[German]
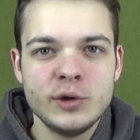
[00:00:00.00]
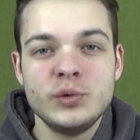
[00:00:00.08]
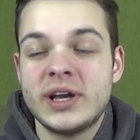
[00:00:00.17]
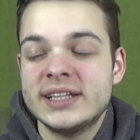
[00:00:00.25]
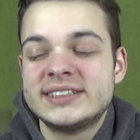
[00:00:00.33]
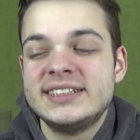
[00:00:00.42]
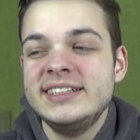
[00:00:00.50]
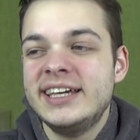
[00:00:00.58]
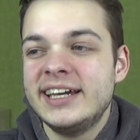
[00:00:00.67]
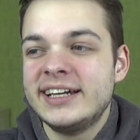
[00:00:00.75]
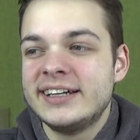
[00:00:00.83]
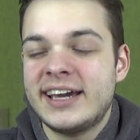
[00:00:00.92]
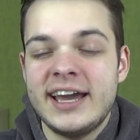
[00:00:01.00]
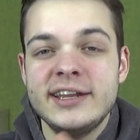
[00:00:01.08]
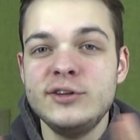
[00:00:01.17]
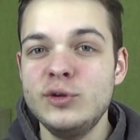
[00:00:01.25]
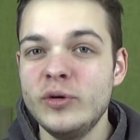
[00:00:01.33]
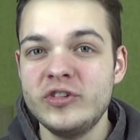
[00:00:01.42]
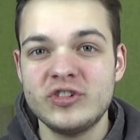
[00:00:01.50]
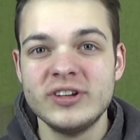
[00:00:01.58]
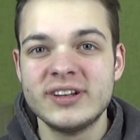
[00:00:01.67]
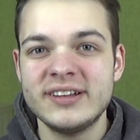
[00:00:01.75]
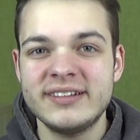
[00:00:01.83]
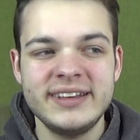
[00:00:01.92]
du kannst ihn gegen keinen
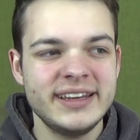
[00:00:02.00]
durchschnittlichen,